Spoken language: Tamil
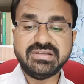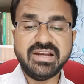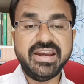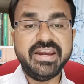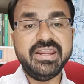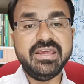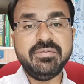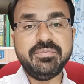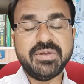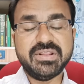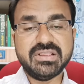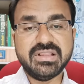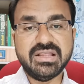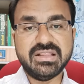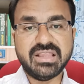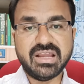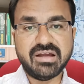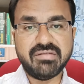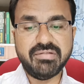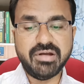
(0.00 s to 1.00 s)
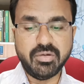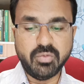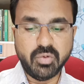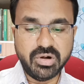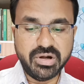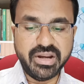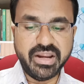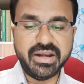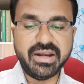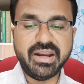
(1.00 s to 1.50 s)
ஸ்லைடிங் பற்றின தகவல்
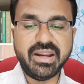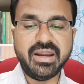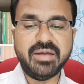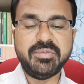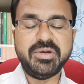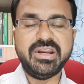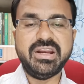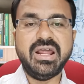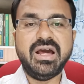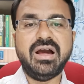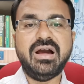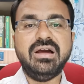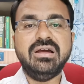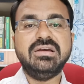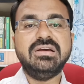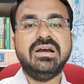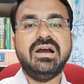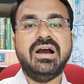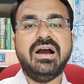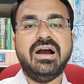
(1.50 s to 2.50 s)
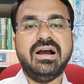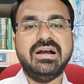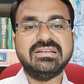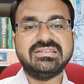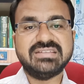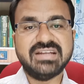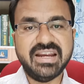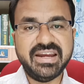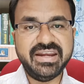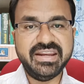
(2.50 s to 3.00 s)
ஒன்று என்ன அப்படின்னா
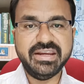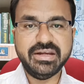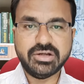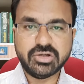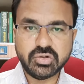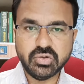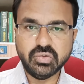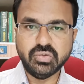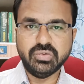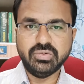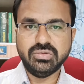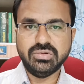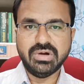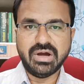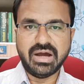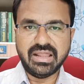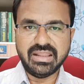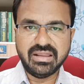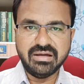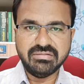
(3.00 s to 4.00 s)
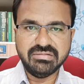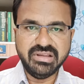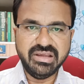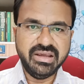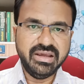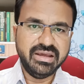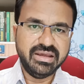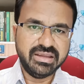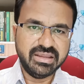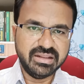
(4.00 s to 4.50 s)
ஸ்லைடிங் டூ
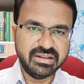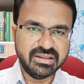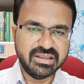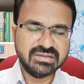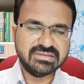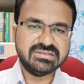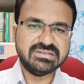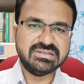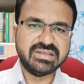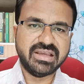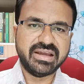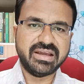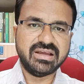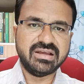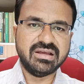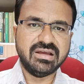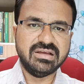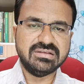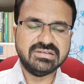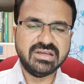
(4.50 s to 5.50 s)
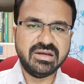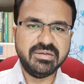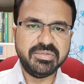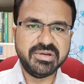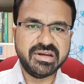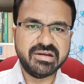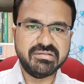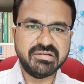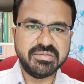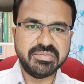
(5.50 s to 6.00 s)
அதாவது இந்த செக்
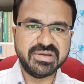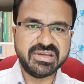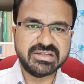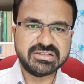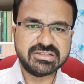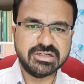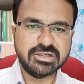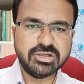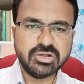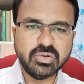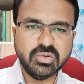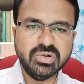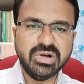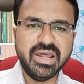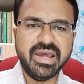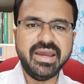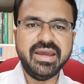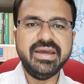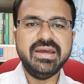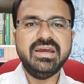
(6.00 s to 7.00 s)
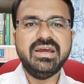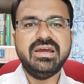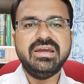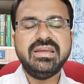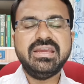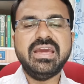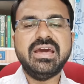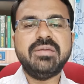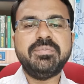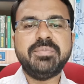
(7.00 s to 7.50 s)
சர்டிஃபிகேட் வெரிஃபிகேஷன் டூவில்
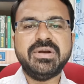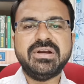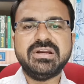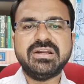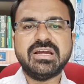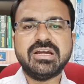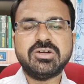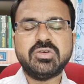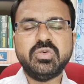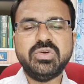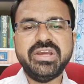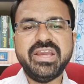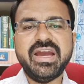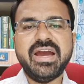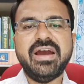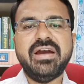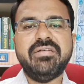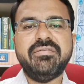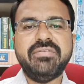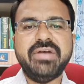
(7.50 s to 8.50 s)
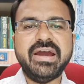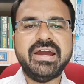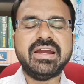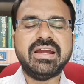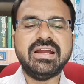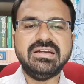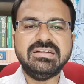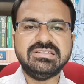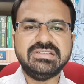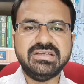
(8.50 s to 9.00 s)
ஏற்பட்டிருக்கக்கூடிய
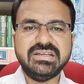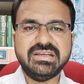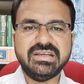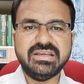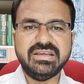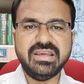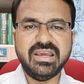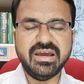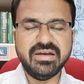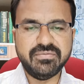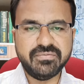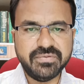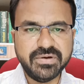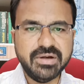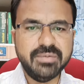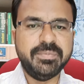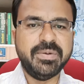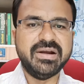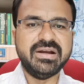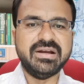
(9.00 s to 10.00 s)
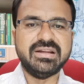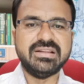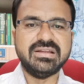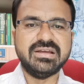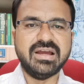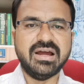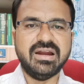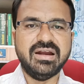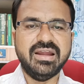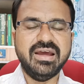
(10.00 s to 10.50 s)
வேகன்சிக்கை ஃபில்
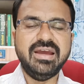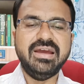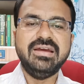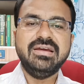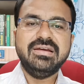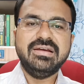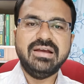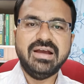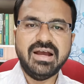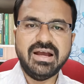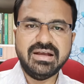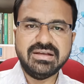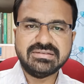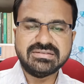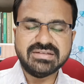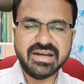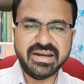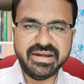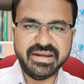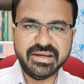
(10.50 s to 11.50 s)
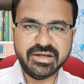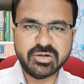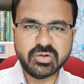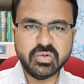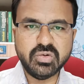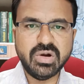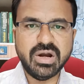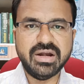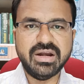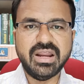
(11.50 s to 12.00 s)
பண்ணுறதுக்கான ஸ்லைடிங்
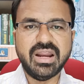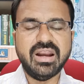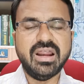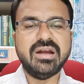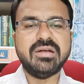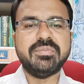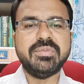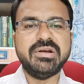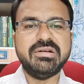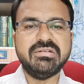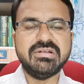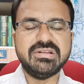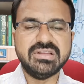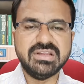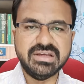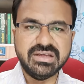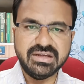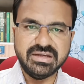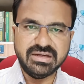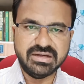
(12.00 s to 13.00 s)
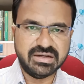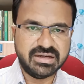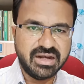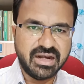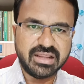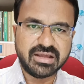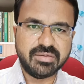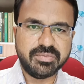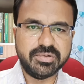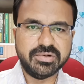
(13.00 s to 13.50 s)
டூ அண்ட் அலாட்மெண்ட் வந்து
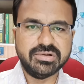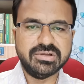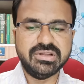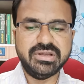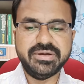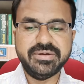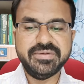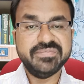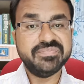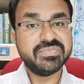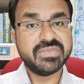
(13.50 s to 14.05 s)
நடக்க போகுது